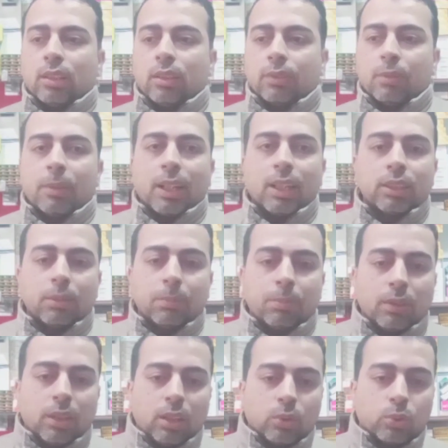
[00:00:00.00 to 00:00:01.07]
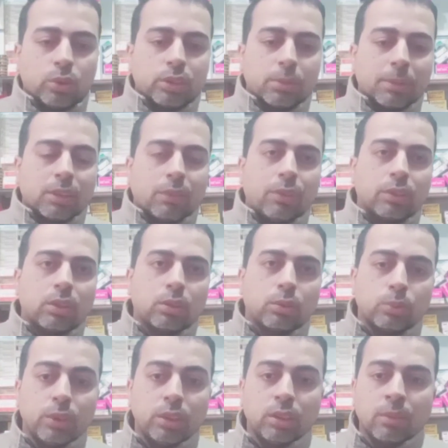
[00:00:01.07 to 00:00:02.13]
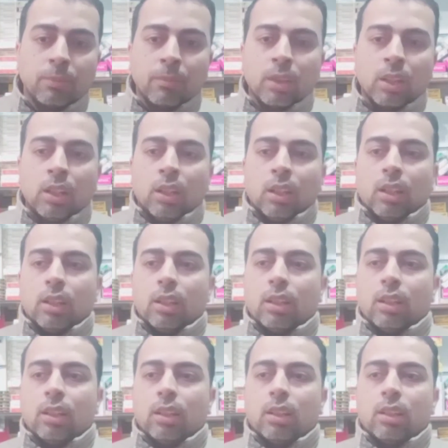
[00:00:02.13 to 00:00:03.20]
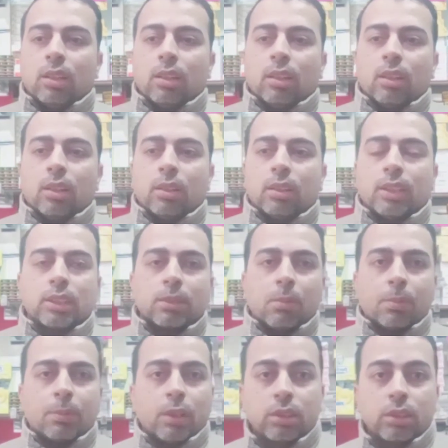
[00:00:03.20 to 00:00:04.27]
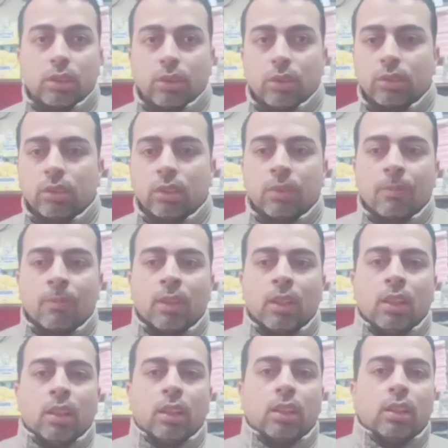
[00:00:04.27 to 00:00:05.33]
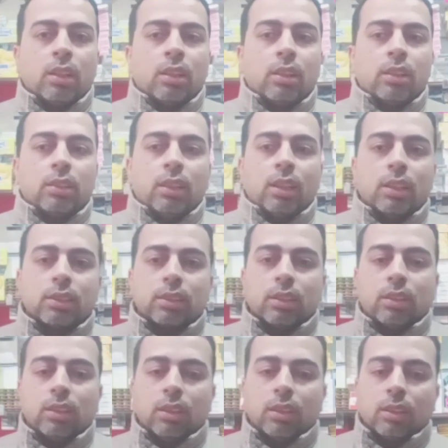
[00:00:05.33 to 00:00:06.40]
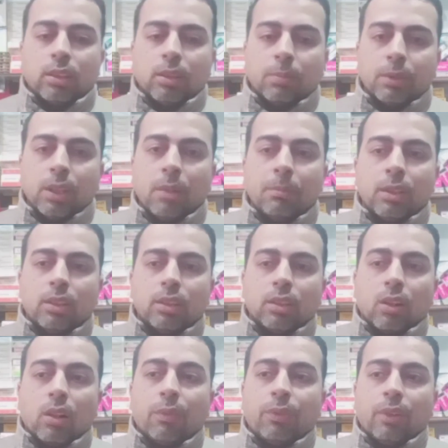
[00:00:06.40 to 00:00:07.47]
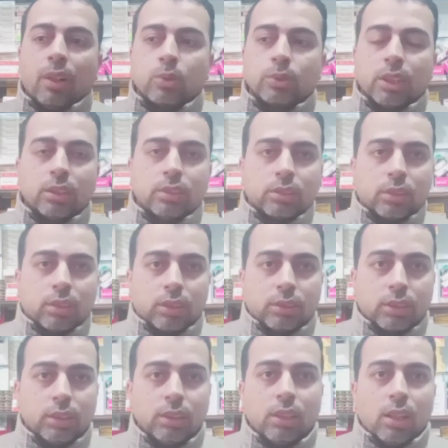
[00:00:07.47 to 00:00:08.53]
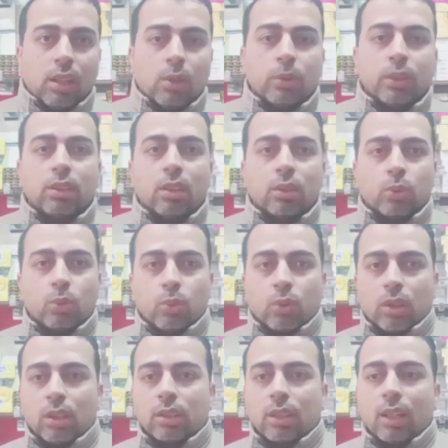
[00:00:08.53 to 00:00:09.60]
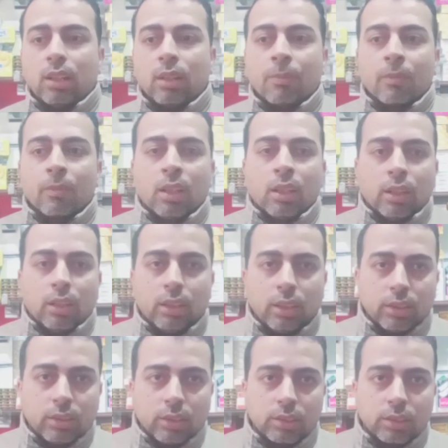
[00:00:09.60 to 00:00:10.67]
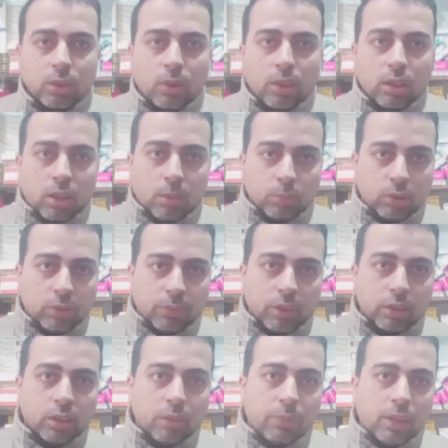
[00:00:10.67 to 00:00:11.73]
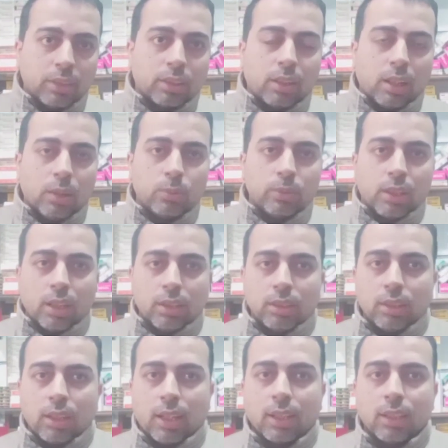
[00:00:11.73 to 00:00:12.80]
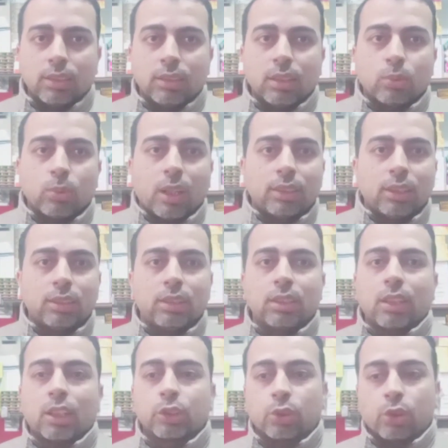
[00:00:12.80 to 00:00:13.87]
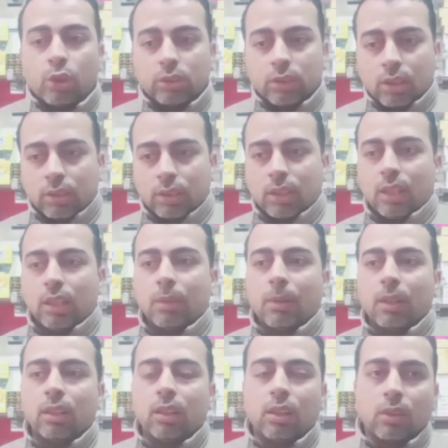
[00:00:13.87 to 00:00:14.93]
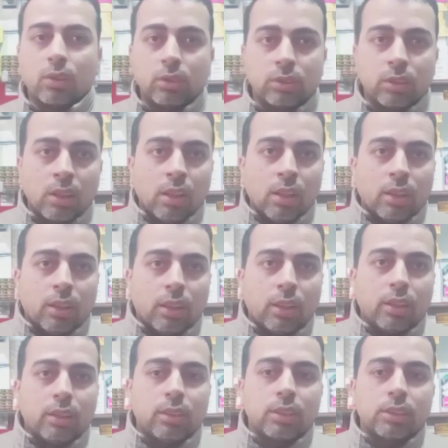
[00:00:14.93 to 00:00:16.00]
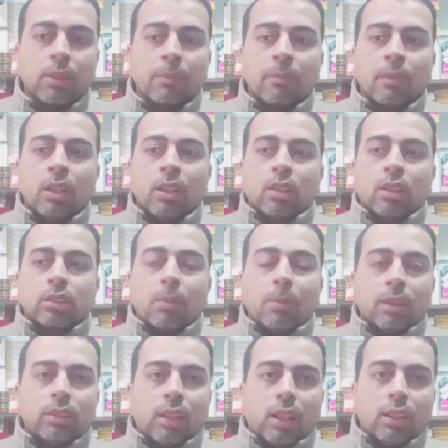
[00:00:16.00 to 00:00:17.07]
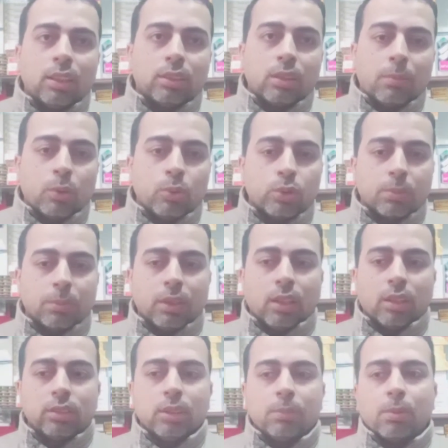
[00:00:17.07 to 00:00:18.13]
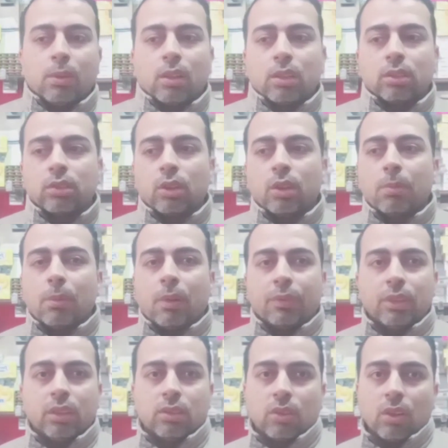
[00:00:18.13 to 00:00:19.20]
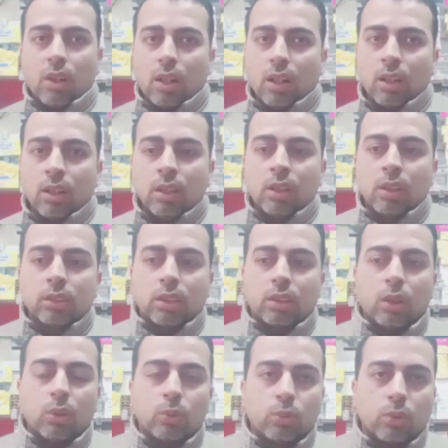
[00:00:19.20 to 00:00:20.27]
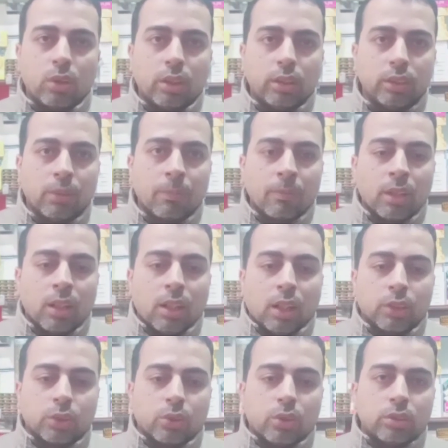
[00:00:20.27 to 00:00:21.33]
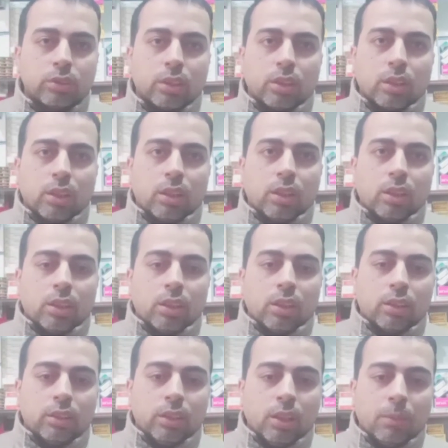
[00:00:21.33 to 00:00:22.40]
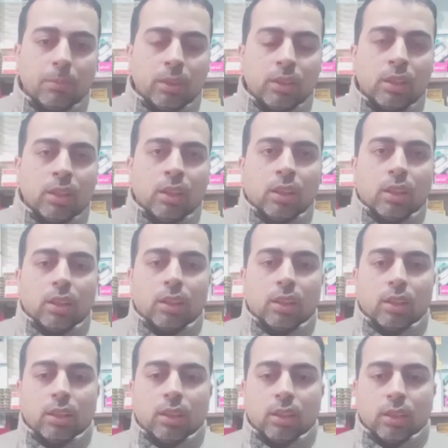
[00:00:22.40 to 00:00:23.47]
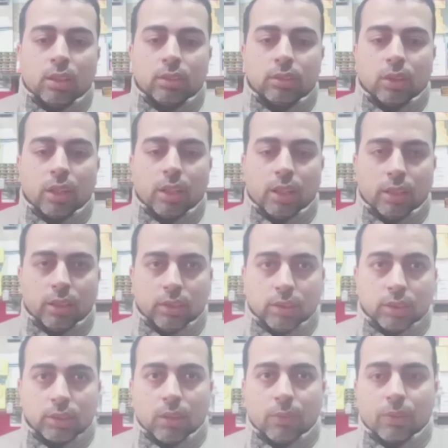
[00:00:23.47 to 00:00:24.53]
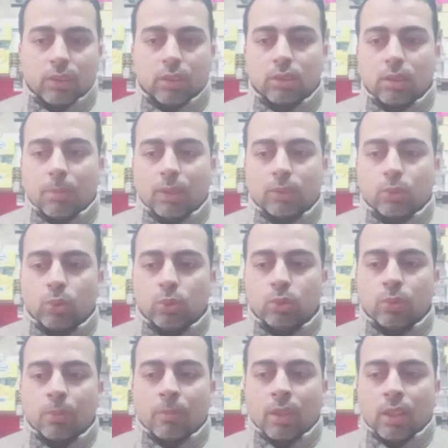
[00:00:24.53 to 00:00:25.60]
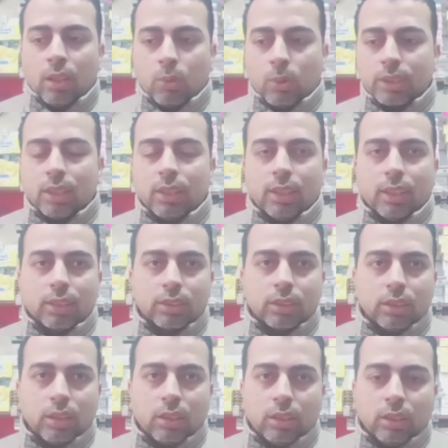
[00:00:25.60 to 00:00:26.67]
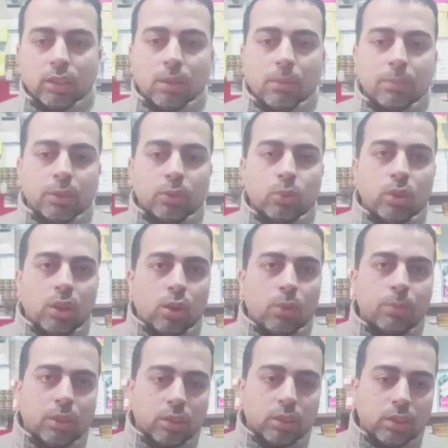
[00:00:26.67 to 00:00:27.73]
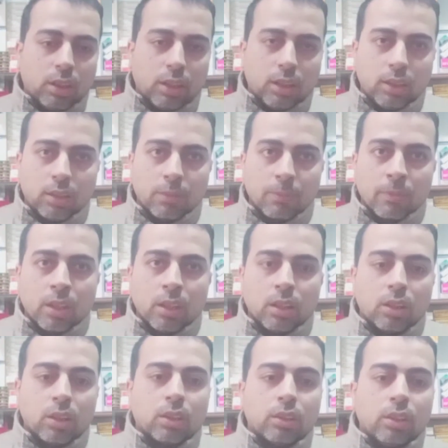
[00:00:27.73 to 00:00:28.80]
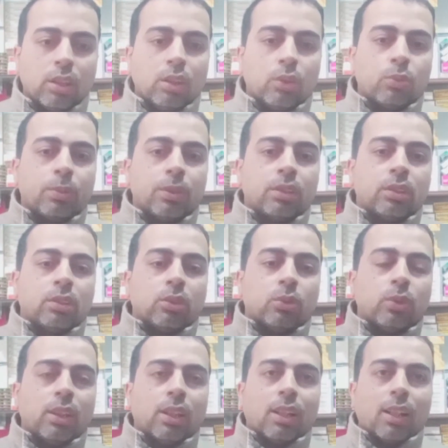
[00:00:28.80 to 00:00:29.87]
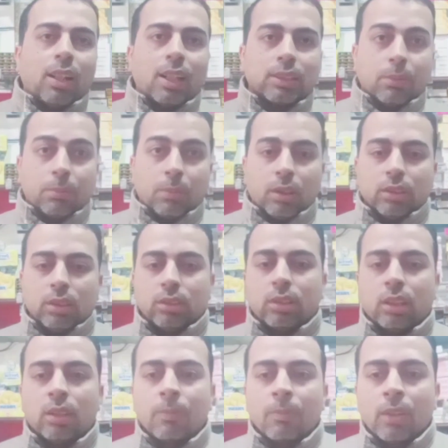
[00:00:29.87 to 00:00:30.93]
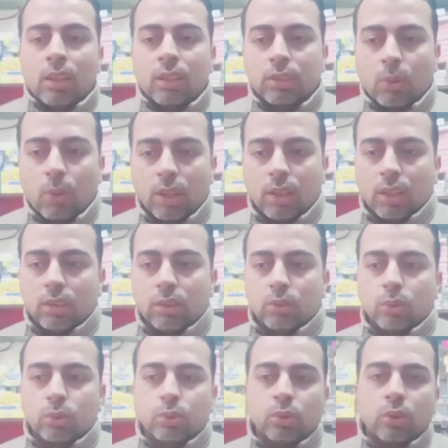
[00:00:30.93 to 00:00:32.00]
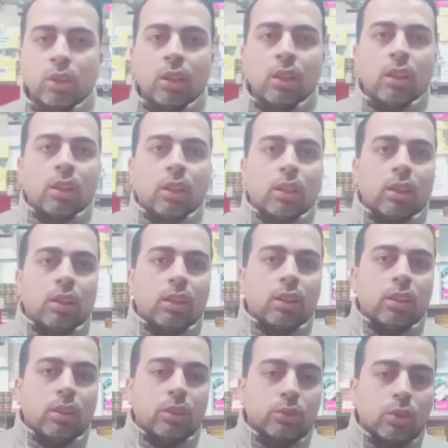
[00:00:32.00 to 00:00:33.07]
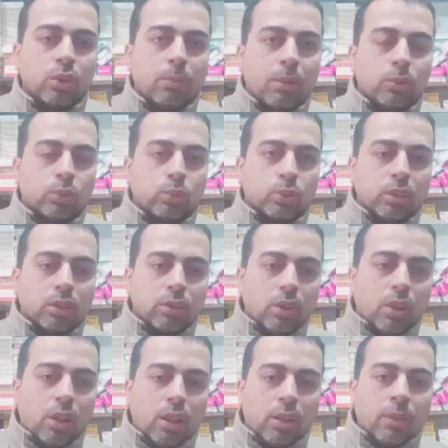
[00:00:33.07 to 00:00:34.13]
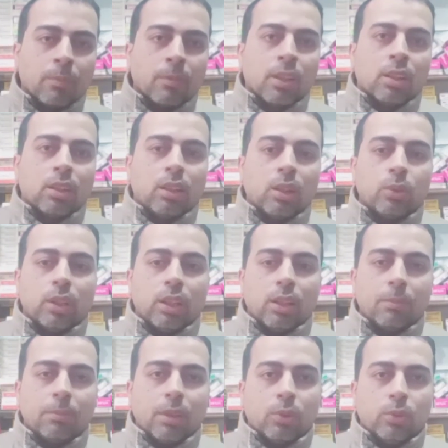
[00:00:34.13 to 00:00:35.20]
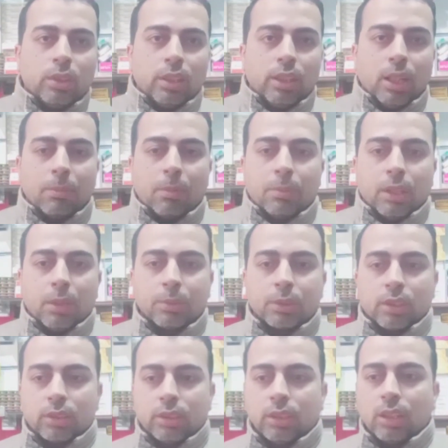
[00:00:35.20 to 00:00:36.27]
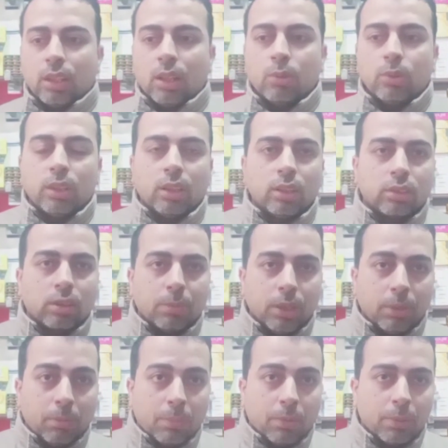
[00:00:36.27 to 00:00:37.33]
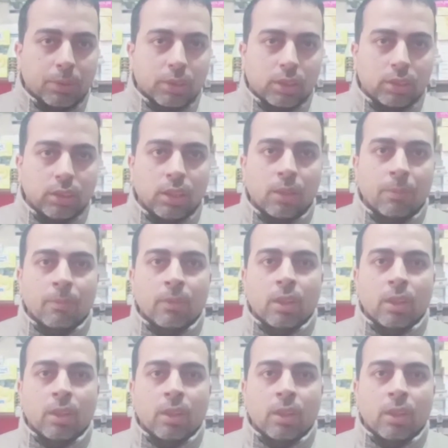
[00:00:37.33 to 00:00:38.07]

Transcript: في المكاتب على كرسي مثلا فتره طويله الناس اللي ما بتمارسش رياضه آه، الناس اللي بتعمل رفع اوزان تقيله قوي ده كله غلط على عرق النسا وعلى العمود الفقري فاحنا نحاول نقلل الحاجات ديت والعادات ديت عشان خاطر نتغلب على اعراض عرق النسا طبعا الحالات الميؤوس منها دي لا قدر الله بيبقى فيه جراحه تدخل جراحي عشان خاطر آه نعمل آه نريح عرق النسا فده طبعا كله وسائل علاج كتيره احنا بنقولها وبنعرضها على القناه وبنقول لك على حسب المرض انت توجه للدكتور آه، العظام او دكتور الجراحه لو الالم او العلاج ما بيجيبش نتيجه او العلاج الطبيعي ما بيجيبش نتيجه